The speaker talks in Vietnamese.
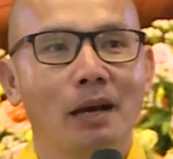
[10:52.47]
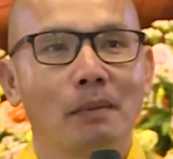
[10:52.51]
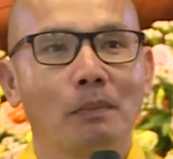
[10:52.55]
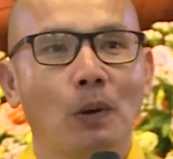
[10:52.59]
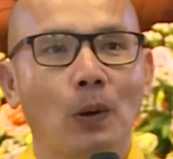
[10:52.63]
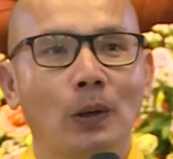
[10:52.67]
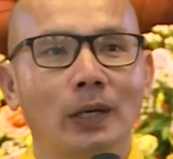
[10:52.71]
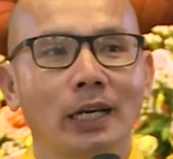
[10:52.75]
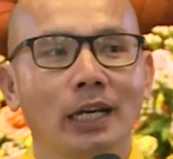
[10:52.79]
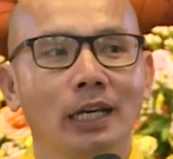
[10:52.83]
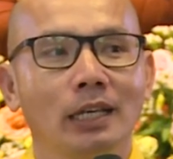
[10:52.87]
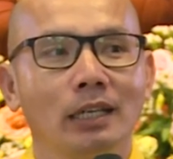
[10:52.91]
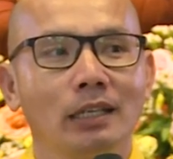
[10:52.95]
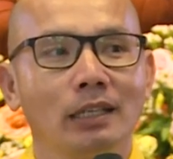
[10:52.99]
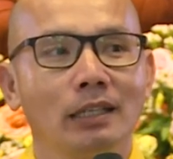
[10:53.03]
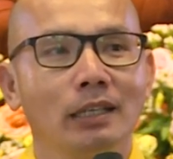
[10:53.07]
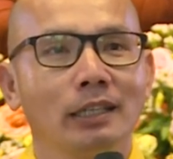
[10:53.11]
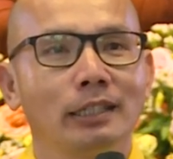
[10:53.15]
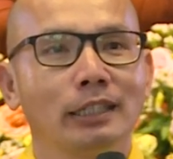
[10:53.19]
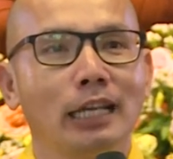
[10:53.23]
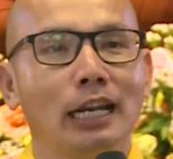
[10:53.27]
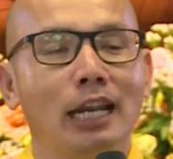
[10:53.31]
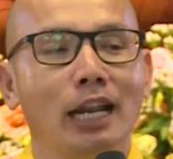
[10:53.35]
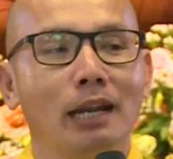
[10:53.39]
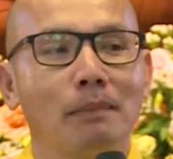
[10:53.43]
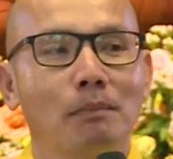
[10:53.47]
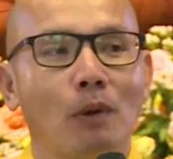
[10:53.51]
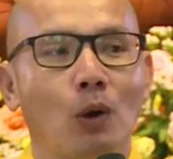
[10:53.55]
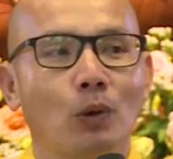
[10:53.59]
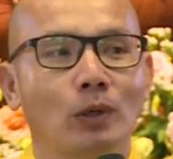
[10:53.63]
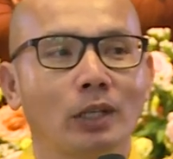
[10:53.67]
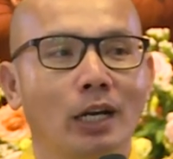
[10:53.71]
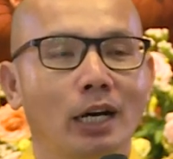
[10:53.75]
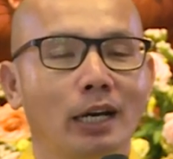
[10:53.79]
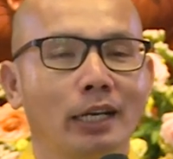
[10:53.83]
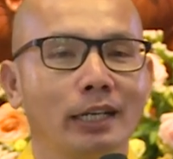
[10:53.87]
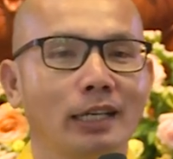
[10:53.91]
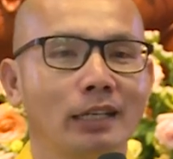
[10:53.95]
Mỗi khi nhìn lên bầu
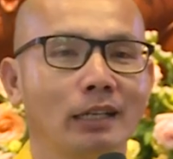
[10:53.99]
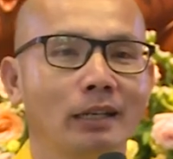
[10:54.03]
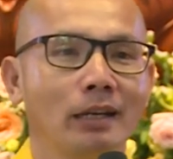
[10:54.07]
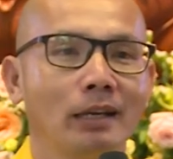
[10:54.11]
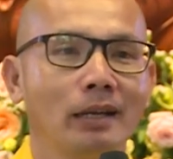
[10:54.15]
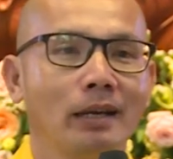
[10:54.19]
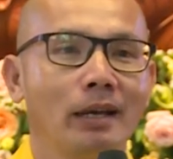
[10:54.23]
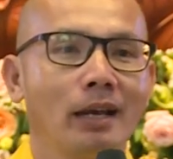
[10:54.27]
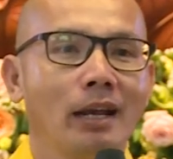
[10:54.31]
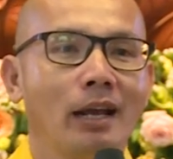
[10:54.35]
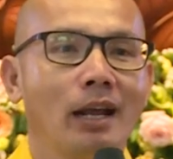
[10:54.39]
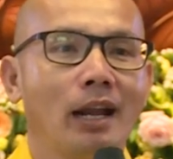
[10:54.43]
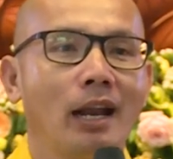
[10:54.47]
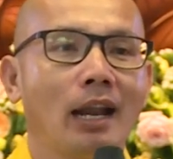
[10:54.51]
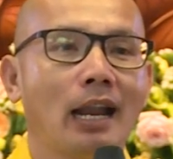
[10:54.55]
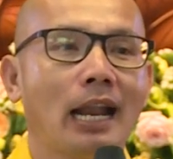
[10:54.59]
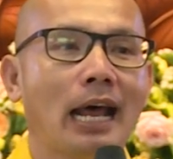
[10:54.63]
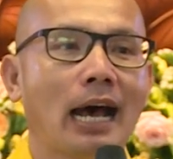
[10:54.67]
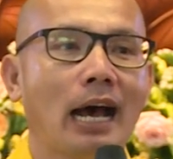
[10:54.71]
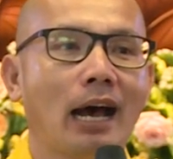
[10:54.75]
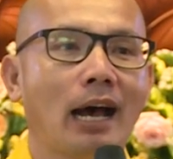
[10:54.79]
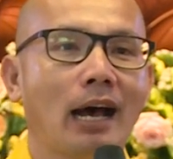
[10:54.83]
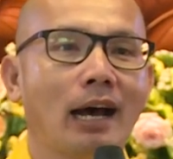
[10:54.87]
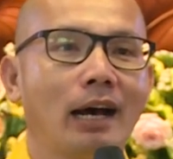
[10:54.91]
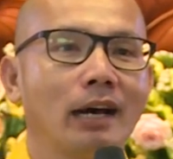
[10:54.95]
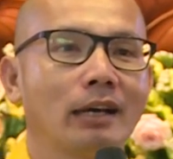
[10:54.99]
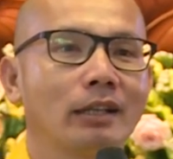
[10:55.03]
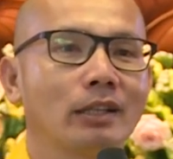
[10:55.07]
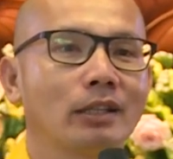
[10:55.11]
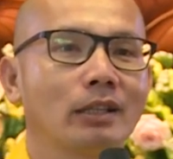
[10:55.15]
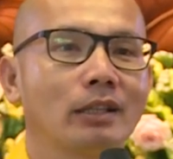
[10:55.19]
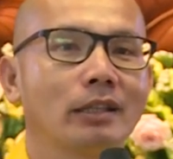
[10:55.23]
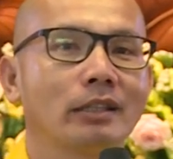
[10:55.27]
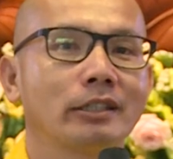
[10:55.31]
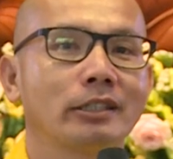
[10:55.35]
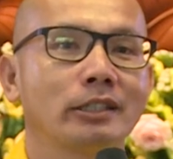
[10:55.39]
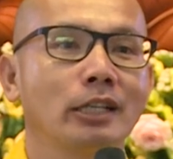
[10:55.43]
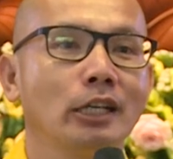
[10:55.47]
trời là
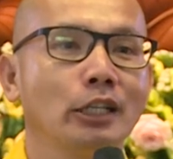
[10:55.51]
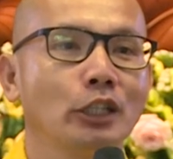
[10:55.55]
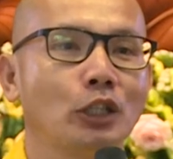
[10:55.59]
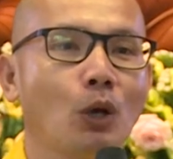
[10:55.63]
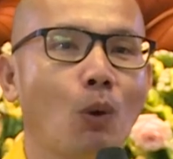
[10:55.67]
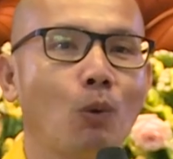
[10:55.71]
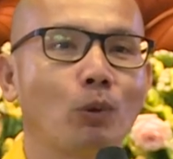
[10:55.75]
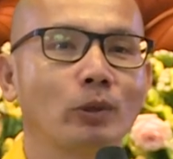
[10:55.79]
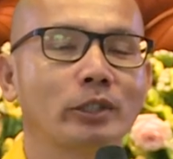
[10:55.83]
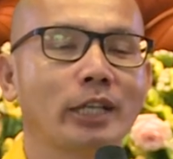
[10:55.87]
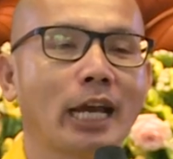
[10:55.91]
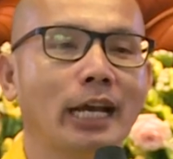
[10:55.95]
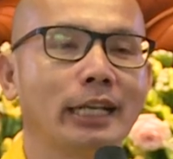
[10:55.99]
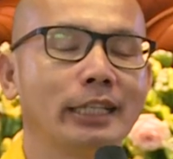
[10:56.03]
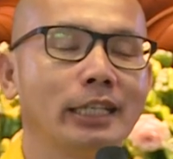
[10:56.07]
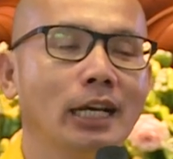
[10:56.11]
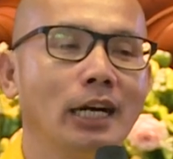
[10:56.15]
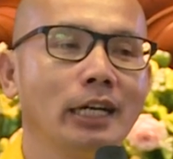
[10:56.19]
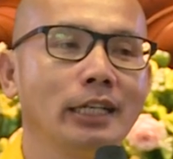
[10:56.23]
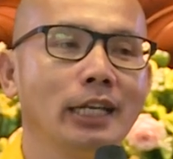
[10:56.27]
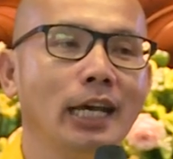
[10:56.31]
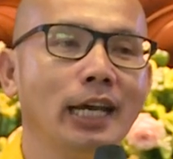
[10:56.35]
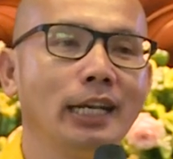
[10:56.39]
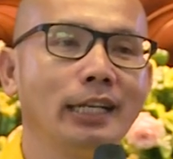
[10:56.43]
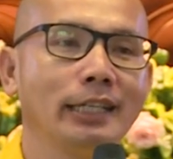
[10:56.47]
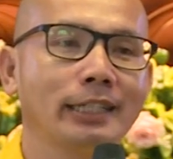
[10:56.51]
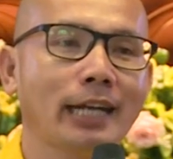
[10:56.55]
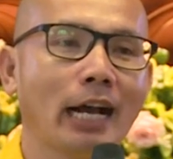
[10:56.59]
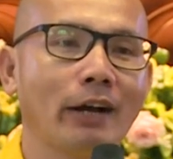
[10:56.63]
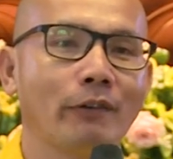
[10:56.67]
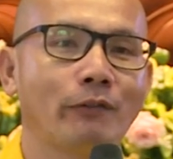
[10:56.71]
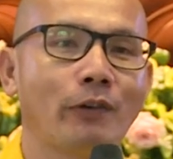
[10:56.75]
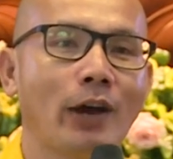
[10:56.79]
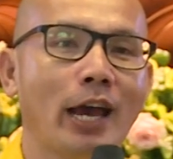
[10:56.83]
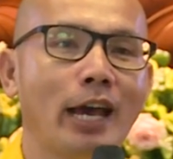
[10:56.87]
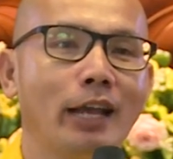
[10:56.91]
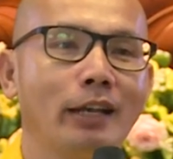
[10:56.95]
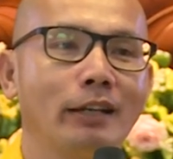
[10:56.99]
Sơn Tùng sẽ nhớ đến các
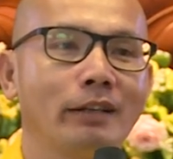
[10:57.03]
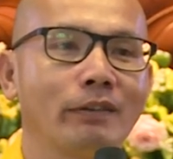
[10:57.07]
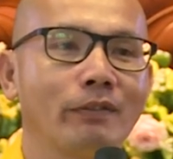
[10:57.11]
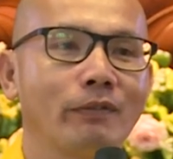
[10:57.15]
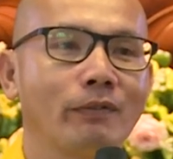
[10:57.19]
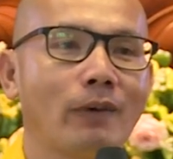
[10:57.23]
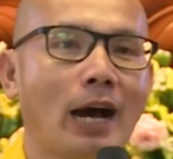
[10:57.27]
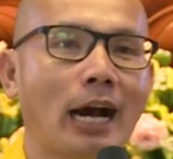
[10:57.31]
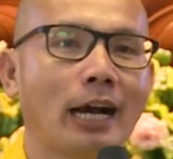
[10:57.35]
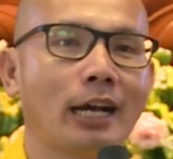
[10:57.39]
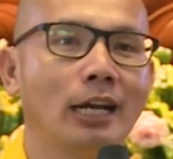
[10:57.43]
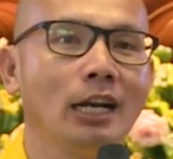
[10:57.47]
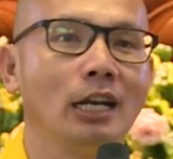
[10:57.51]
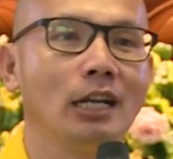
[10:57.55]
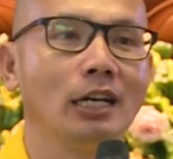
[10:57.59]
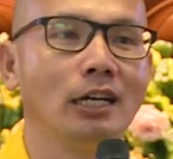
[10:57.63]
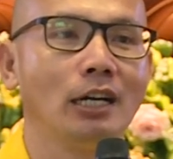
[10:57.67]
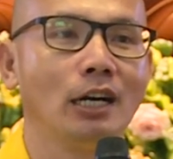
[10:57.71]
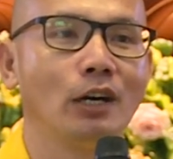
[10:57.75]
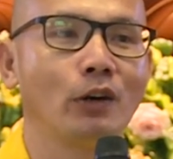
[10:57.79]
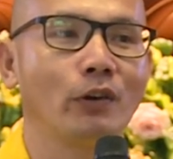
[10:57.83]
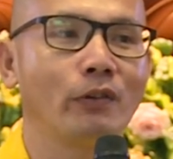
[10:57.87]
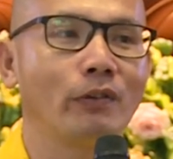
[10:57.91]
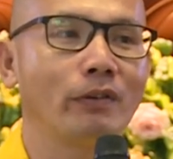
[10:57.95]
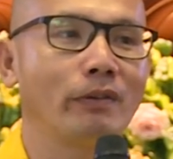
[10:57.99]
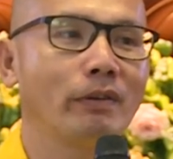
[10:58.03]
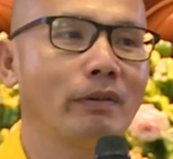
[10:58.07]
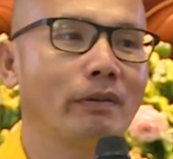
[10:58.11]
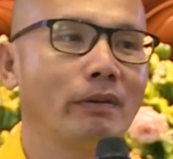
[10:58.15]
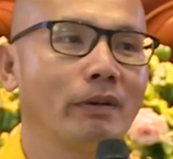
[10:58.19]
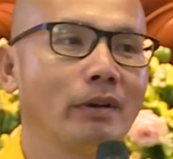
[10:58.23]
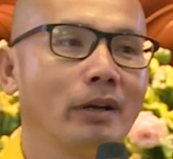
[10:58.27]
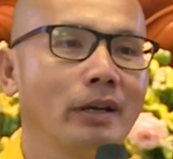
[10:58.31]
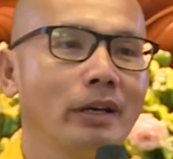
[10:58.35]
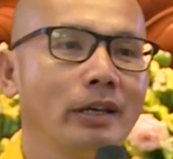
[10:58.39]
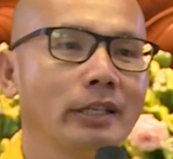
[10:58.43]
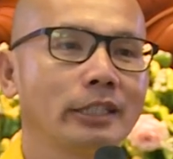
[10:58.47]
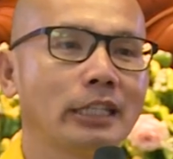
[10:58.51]
fan. Và cái lượng,
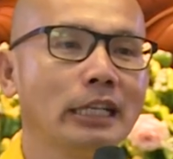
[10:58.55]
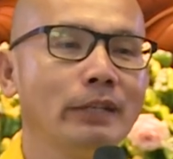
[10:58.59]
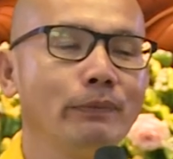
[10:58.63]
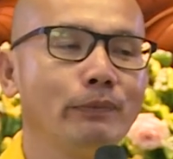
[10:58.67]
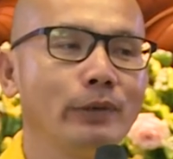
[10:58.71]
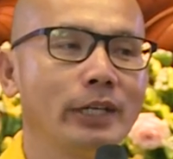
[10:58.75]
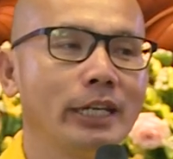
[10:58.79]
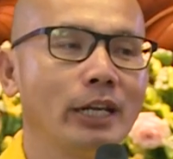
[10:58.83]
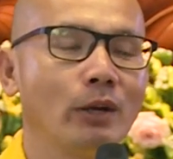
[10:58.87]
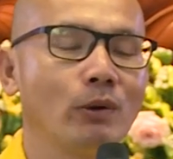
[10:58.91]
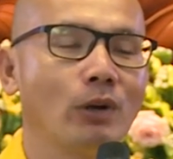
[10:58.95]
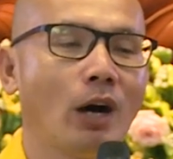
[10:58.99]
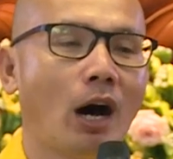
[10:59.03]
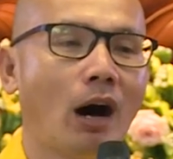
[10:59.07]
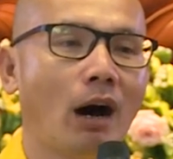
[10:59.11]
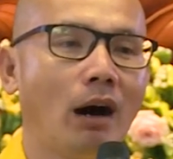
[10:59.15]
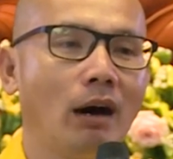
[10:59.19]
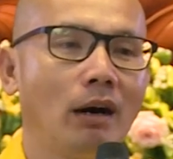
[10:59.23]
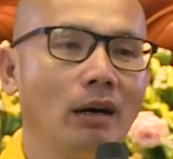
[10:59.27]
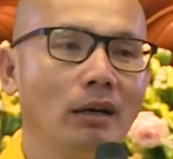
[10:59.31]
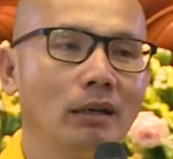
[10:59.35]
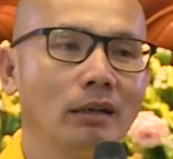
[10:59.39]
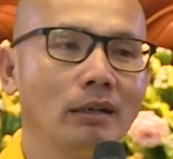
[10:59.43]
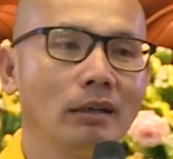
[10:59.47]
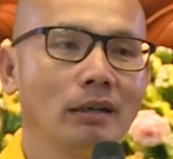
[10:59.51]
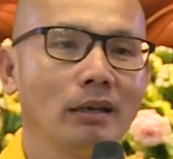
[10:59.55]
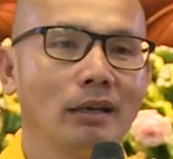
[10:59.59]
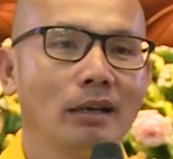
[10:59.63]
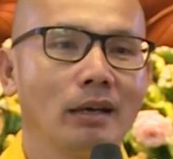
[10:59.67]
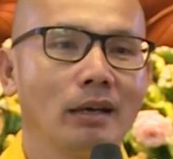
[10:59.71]
chính vì điều đó,